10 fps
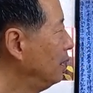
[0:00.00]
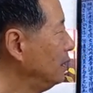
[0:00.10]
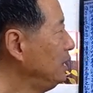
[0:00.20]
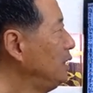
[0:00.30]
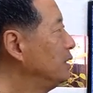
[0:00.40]

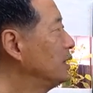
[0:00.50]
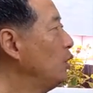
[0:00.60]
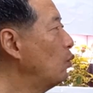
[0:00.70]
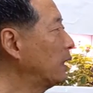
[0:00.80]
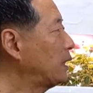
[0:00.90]
이리저리
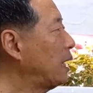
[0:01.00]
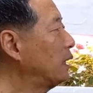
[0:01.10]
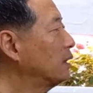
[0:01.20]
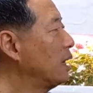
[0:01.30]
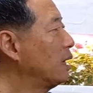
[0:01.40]
왔다
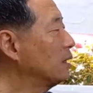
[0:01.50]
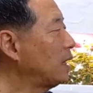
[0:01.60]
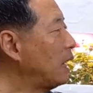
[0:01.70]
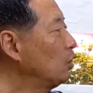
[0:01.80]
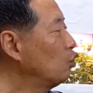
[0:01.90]
갔다 하는
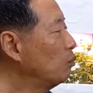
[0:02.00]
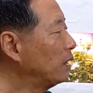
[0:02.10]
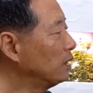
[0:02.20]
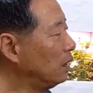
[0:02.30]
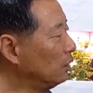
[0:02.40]
한두
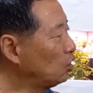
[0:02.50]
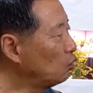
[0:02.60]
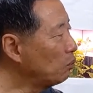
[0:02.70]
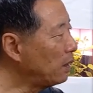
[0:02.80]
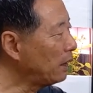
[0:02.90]
마디
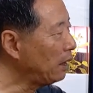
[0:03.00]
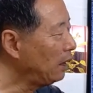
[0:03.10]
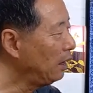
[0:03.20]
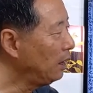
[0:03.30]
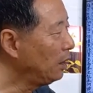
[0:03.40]
헛된 말에
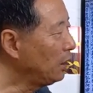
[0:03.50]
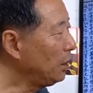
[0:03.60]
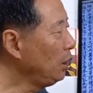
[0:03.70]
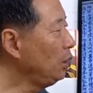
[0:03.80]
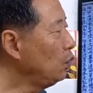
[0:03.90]

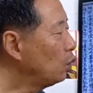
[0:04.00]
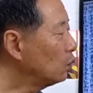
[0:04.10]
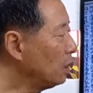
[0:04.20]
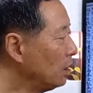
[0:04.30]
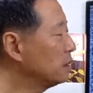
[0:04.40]

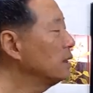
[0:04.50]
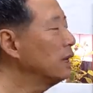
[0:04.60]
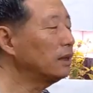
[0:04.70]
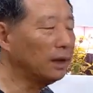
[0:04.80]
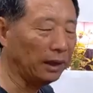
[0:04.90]

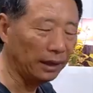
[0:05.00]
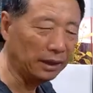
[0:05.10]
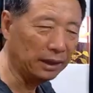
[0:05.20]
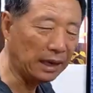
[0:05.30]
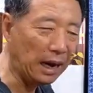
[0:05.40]
현혹되어서야
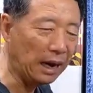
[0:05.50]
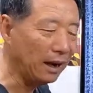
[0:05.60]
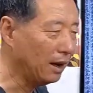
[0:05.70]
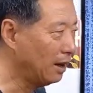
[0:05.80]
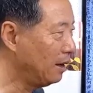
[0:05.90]
되겠는가.